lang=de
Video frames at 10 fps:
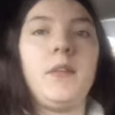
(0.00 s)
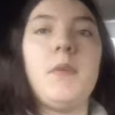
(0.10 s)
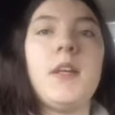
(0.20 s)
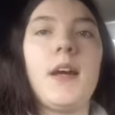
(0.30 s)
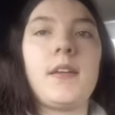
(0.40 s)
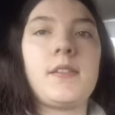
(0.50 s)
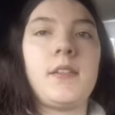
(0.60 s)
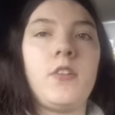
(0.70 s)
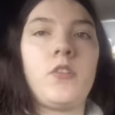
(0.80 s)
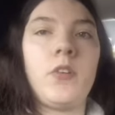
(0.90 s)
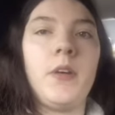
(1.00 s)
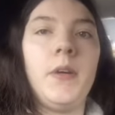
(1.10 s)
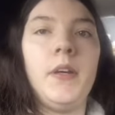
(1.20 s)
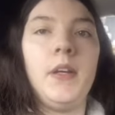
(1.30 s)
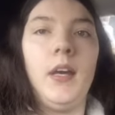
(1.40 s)
Mittagstisch.
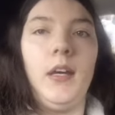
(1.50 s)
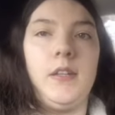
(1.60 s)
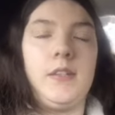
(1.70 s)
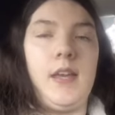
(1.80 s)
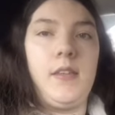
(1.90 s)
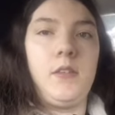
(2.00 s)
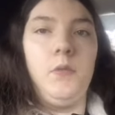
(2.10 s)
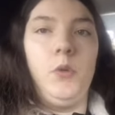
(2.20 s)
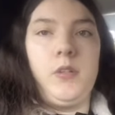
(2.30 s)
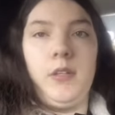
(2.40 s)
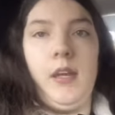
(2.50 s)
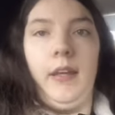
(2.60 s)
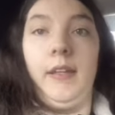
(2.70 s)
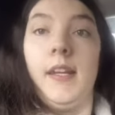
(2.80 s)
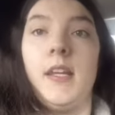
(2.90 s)
Äh, das Essen wird
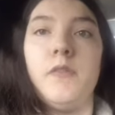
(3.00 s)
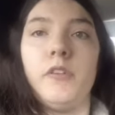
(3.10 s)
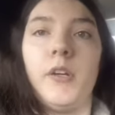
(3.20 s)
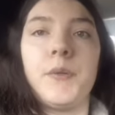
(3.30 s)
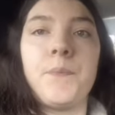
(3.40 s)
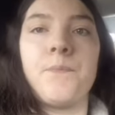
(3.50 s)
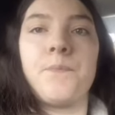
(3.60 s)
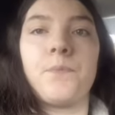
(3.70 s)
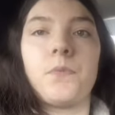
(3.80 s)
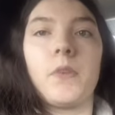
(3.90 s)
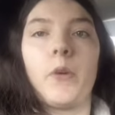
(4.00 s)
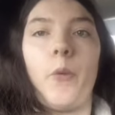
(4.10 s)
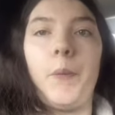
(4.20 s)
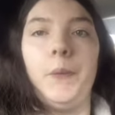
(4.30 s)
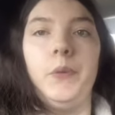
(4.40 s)
äh, geliefert
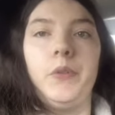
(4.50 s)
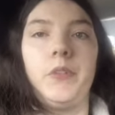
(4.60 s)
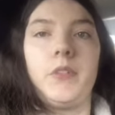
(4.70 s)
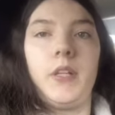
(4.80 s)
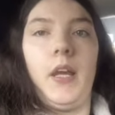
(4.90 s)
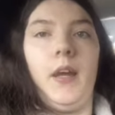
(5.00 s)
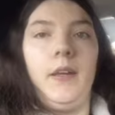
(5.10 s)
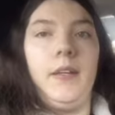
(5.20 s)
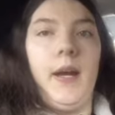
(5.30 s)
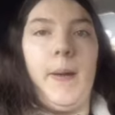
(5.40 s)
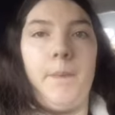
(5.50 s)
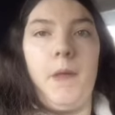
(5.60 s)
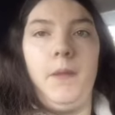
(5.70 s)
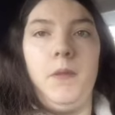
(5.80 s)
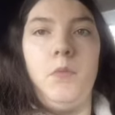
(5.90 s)
und äh, da haben
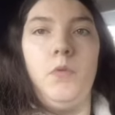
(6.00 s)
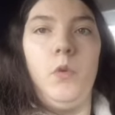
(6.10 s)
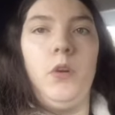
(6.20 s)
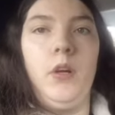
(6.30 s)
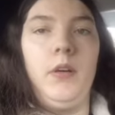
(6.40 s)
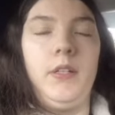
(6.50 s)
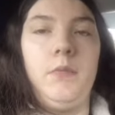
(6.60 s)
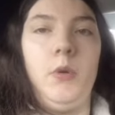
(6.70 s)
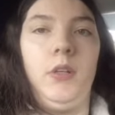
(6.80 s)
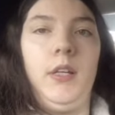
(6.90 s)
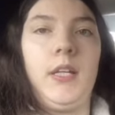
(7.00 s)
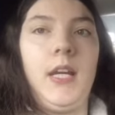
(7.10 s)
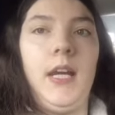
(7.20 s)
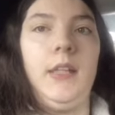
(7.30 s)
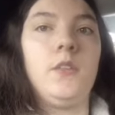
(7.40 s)
dann die Bewohner die
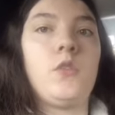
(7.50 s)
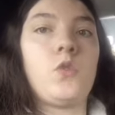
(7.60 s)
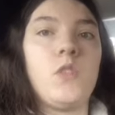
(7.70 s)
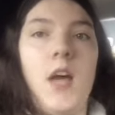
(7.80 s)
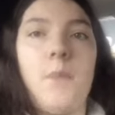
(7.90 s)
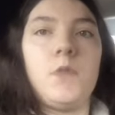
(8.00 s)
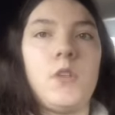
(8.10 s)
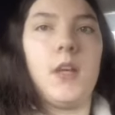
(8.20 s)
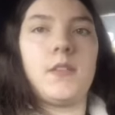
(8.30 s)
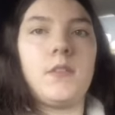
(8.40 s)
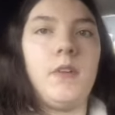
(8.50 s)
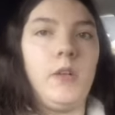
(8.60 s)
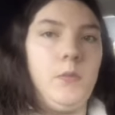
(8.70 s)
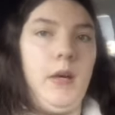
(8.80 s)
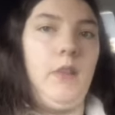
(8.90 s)
Möglichkeit, zusammen zu essen, weil
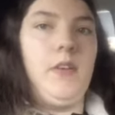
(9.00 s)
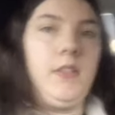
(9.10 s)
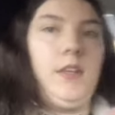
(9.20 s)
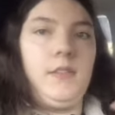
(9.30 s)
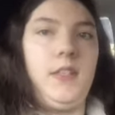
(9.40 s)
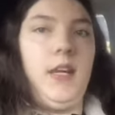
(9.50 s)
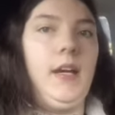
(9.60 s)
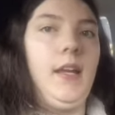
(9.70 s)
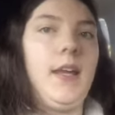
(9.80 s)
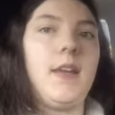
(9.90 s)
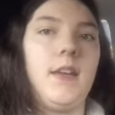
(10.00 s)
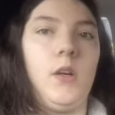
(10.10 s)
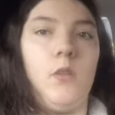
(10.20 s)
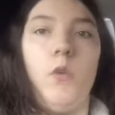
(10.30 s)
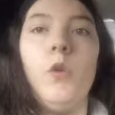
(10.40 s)
normalerweise essen sie ja allein in
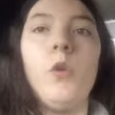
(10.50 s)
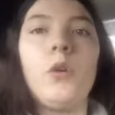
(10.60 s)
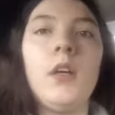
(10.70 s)
ihrer Wohnung.